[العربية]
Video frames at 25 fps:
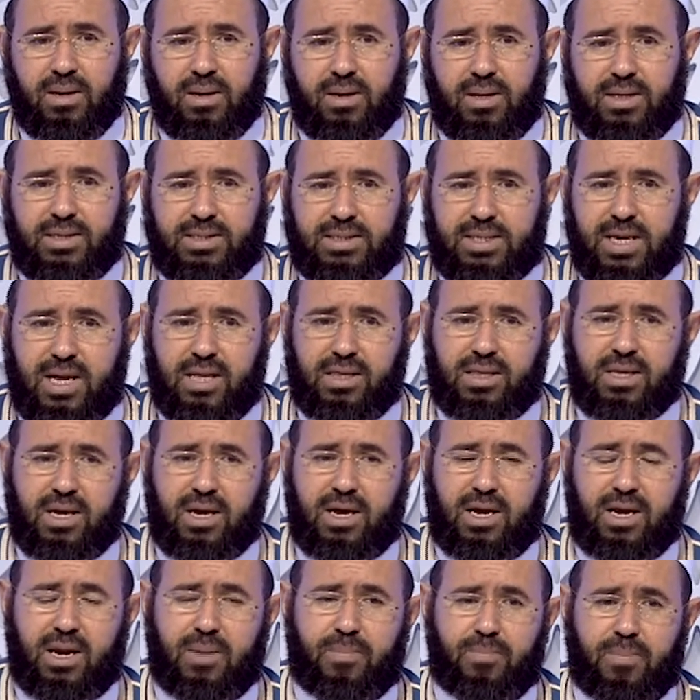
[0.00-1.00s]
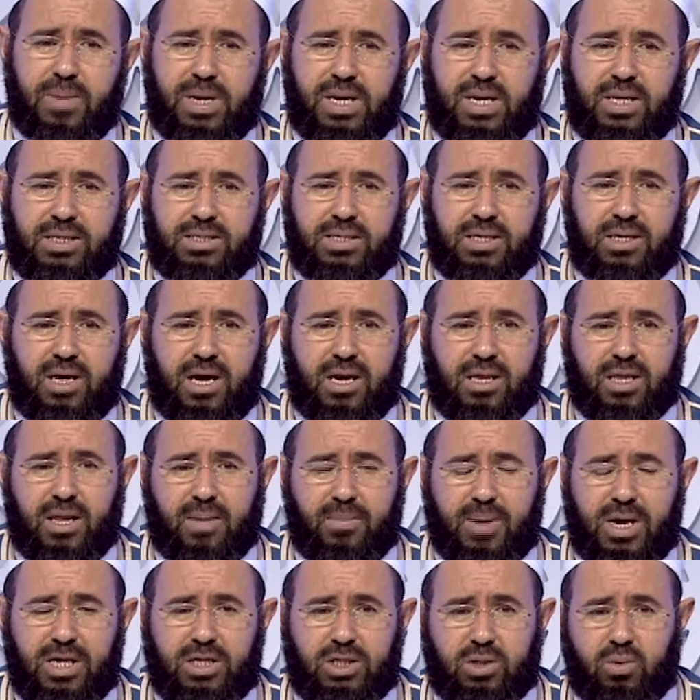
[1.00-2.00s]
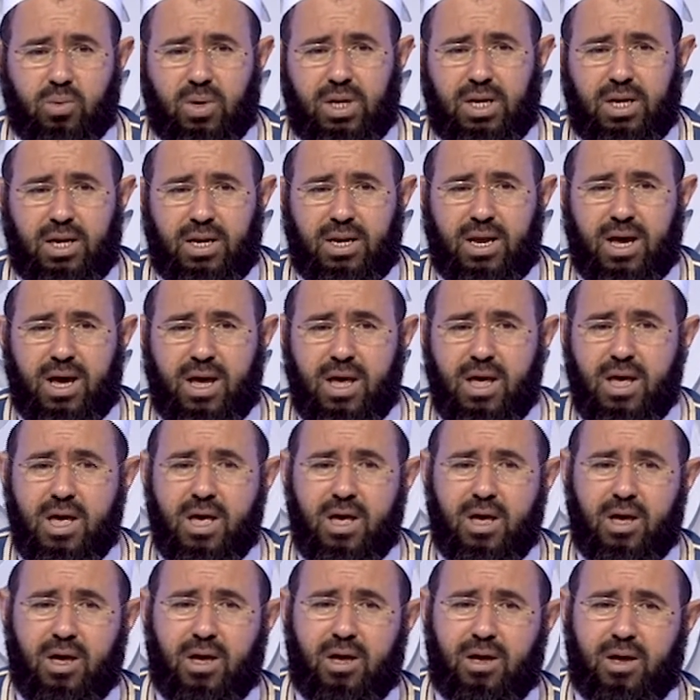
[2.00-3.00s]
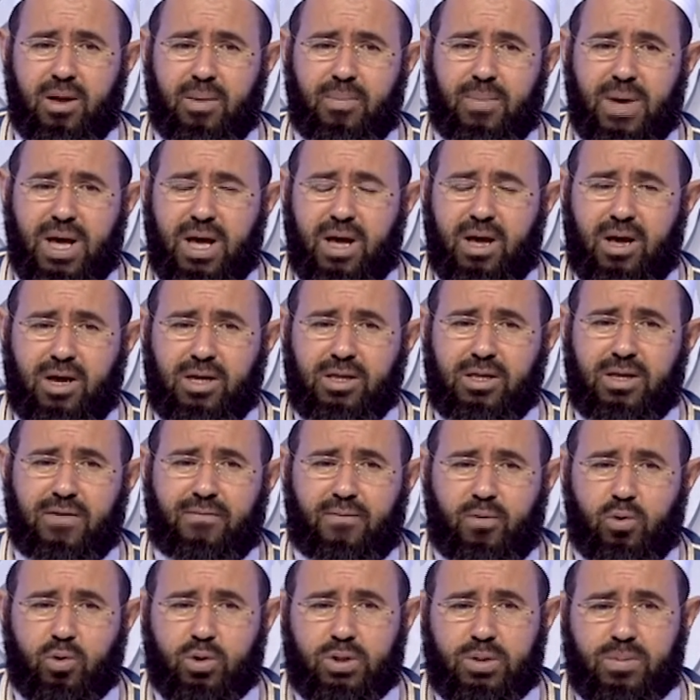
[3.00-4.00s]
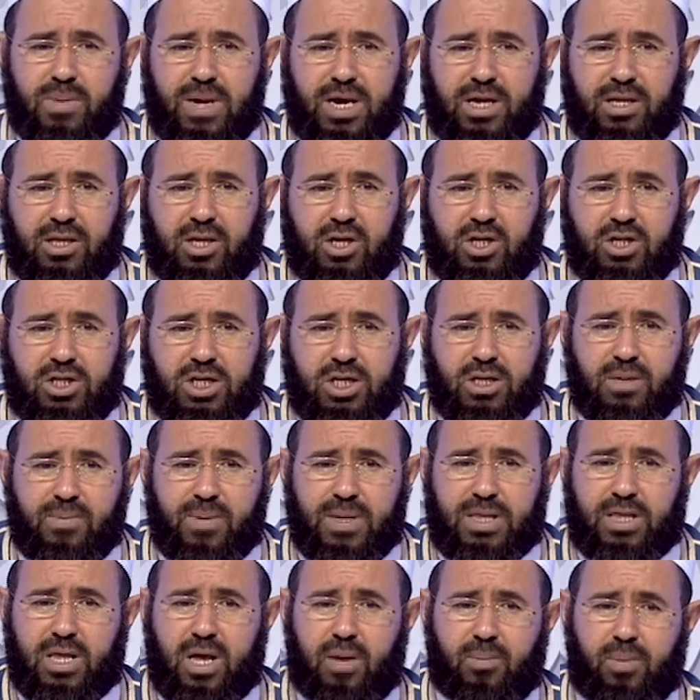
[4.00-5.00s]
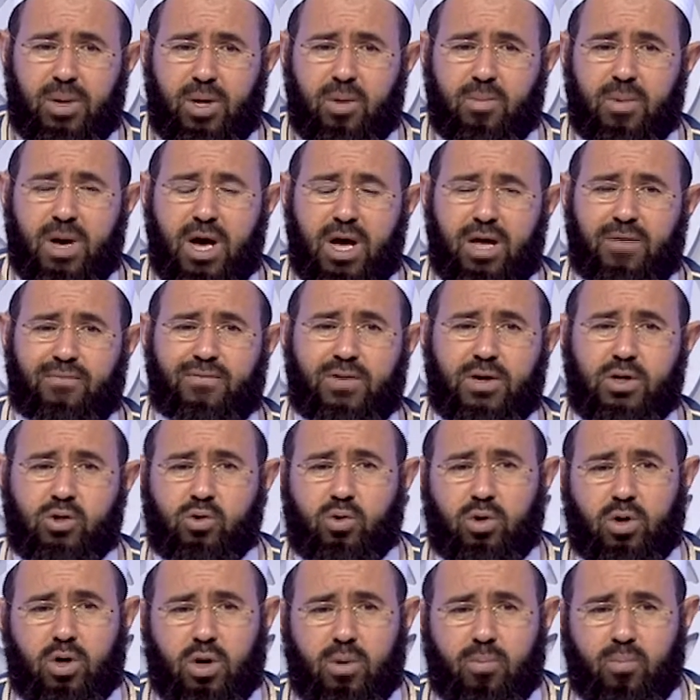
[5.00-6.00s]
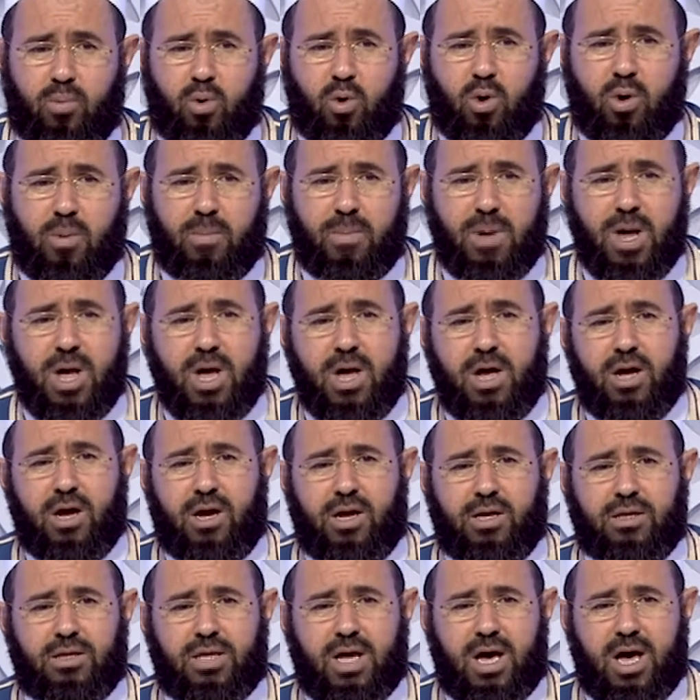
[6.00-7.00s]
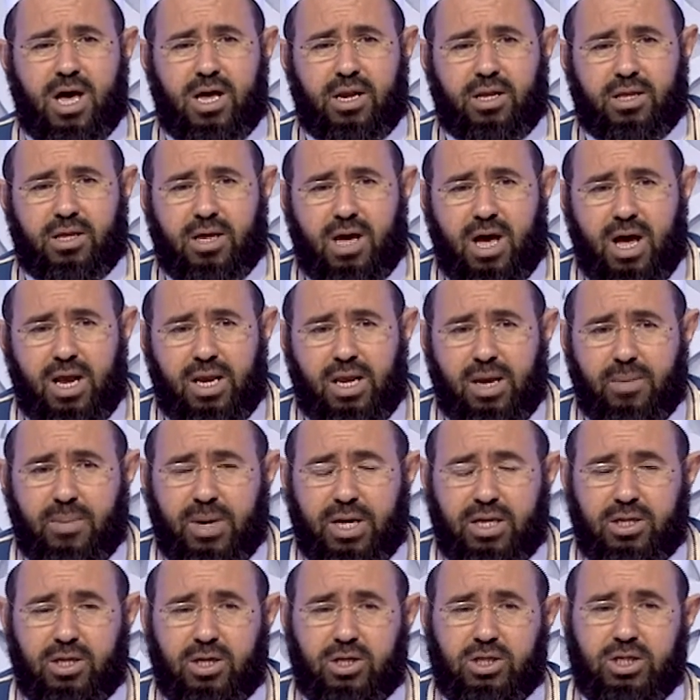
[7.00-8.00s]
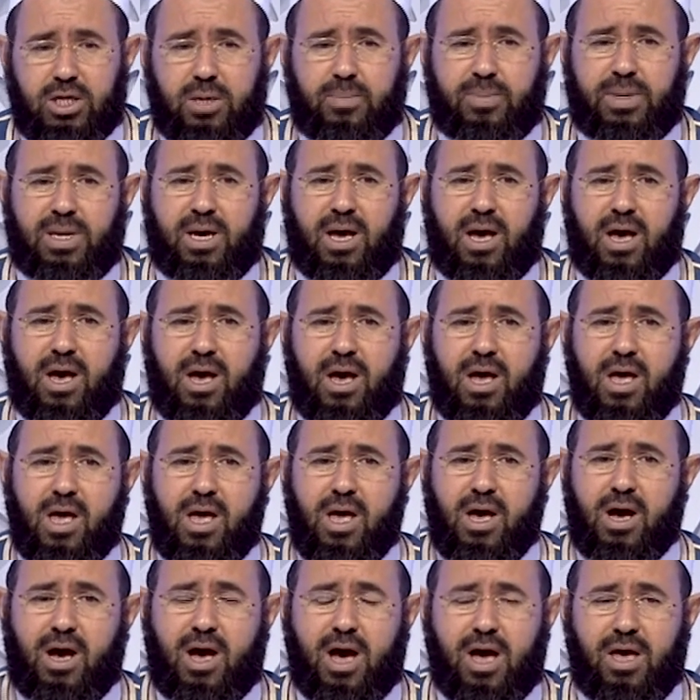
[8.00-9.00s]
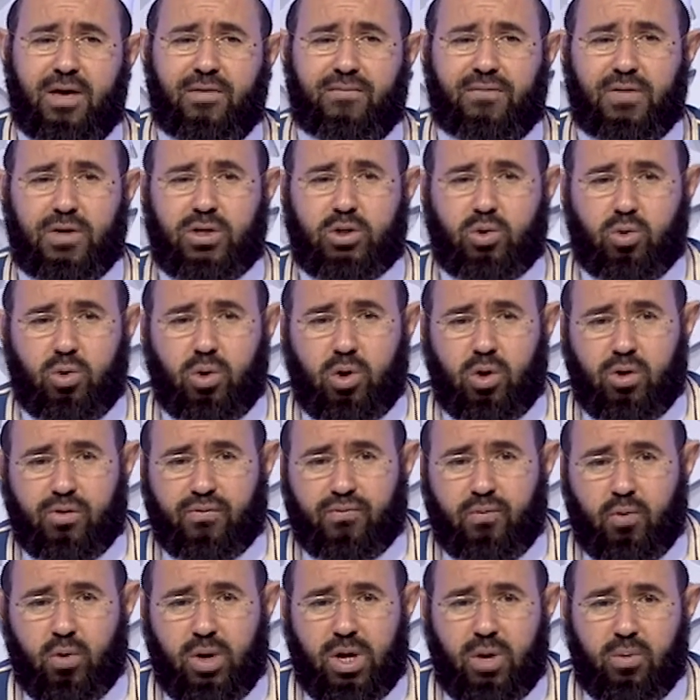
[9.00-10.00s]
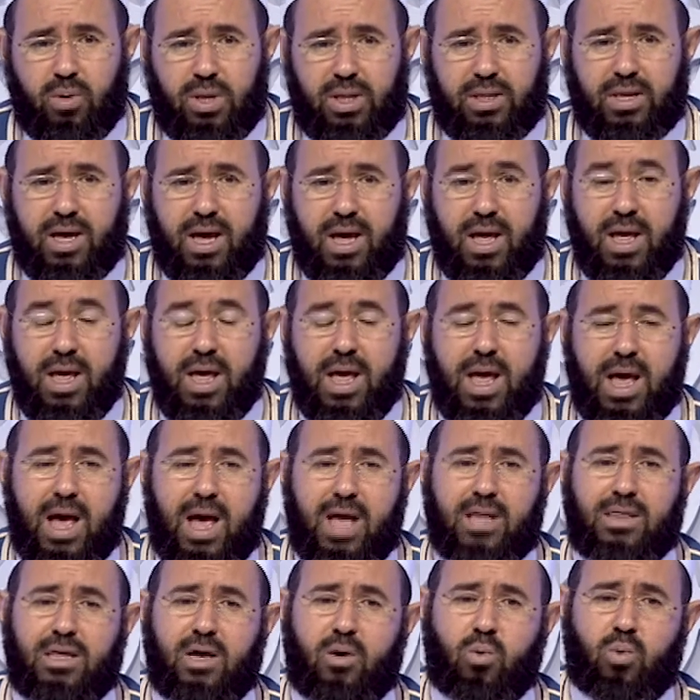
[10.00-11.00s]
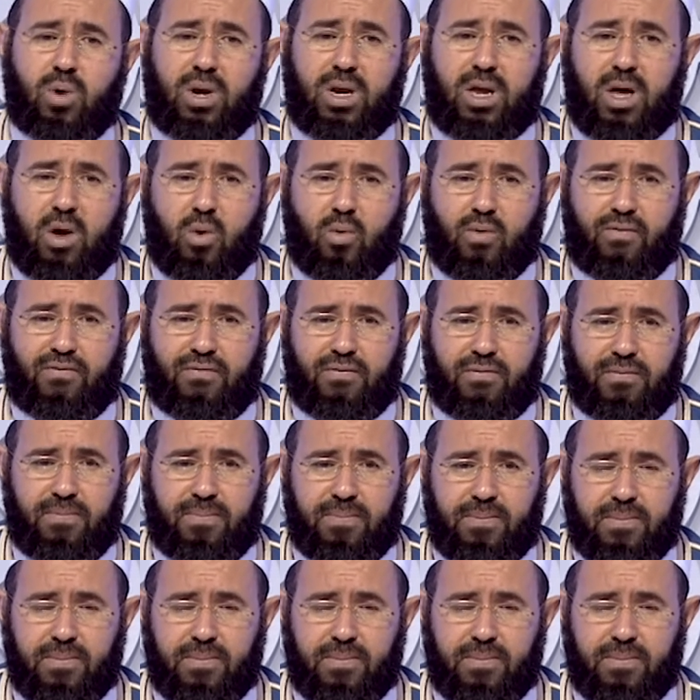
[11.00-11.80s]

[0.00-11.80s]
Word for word: الانسان تنخنب منه سيارته ما عادش تولي له آه، ما عنده فلوس ما يقدرش يتمتع بهم خايف يجوا يخنبوهم عنده ارض غاليه ما يقدرش يبيعها خايف يجوا يخطفوا له ولده هذا هو الخوف